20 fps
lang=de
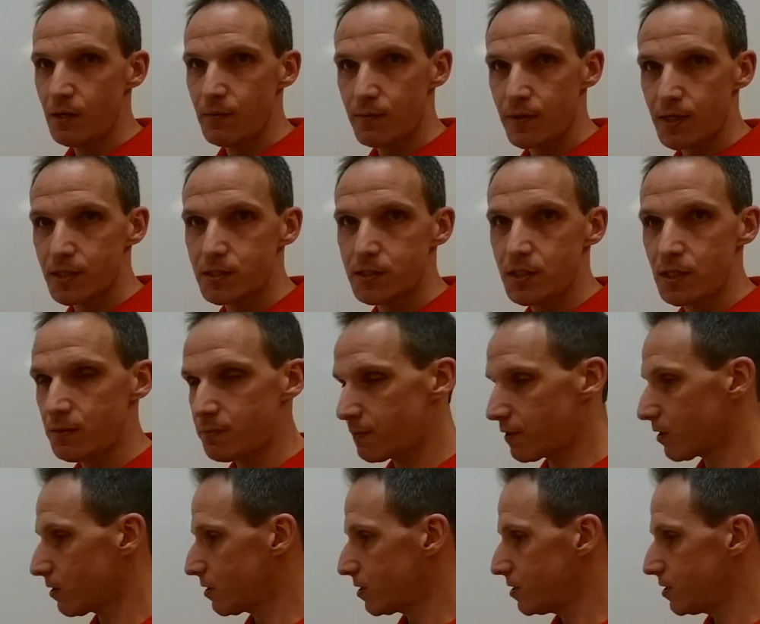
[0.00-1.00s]
Wer das nicht
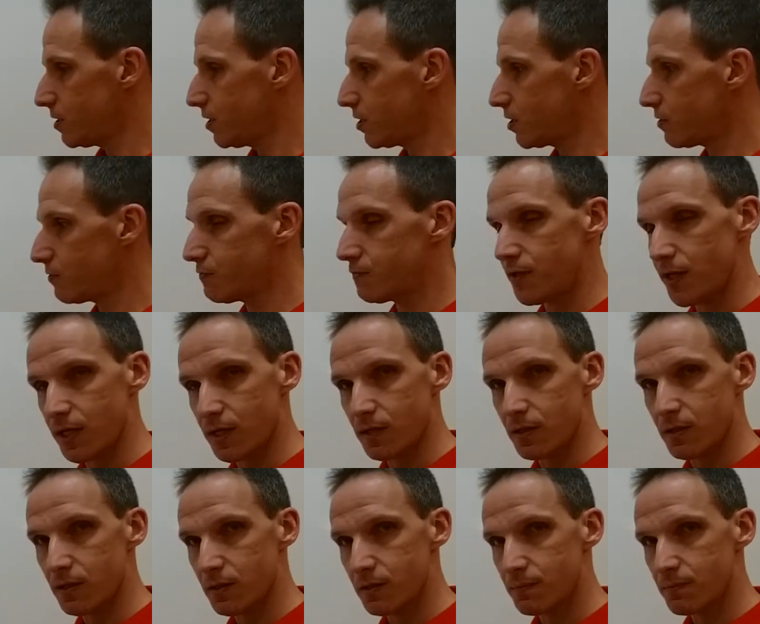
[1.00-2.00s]
braucht, ist hier schon
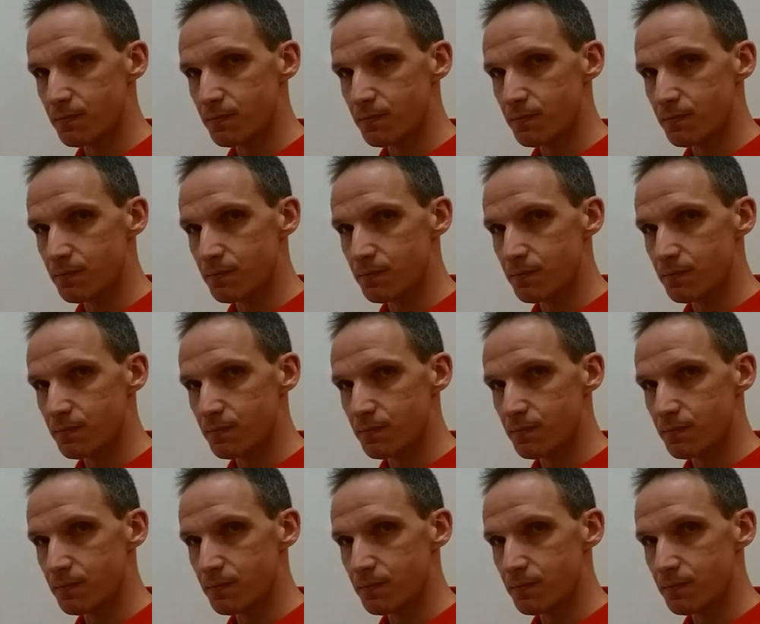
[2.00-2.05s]
fertig.